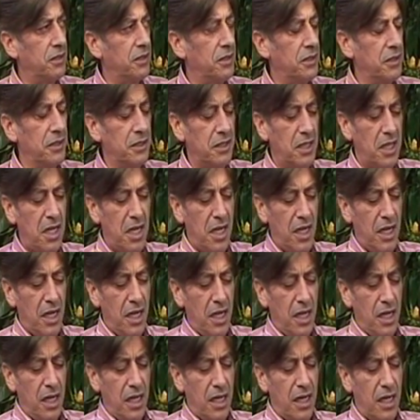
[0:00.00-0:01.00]
E,
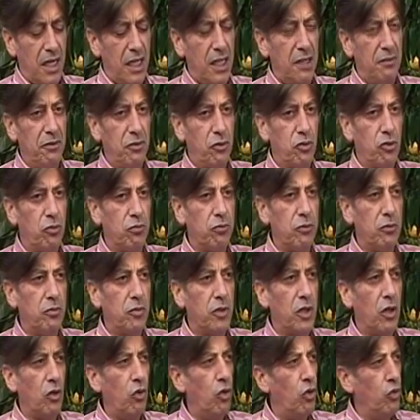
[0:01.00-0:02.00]
Alevi
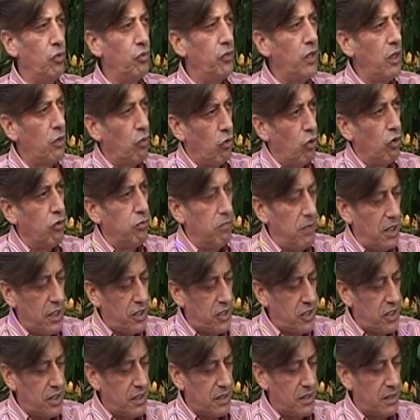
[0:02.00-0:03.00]
toplumunda önder
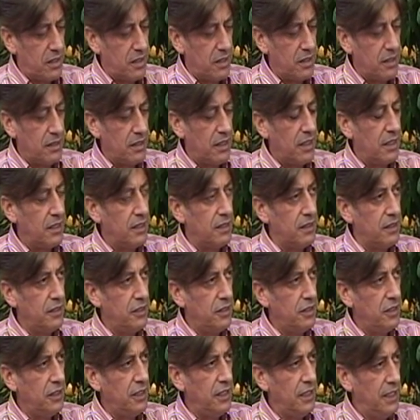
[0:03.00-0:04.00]
olmak için yani
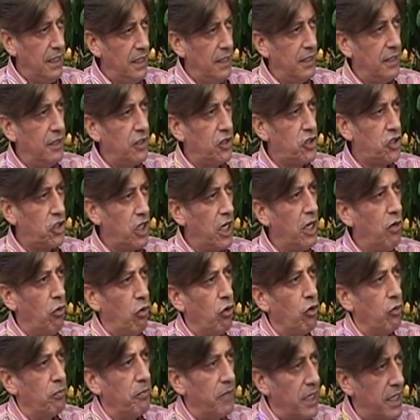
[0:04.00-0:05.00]
e, ille de
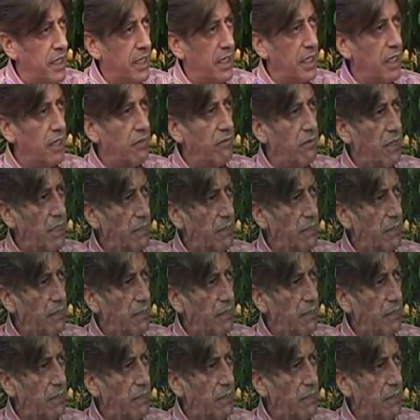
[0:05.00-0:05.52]
şeyh olmaya gerek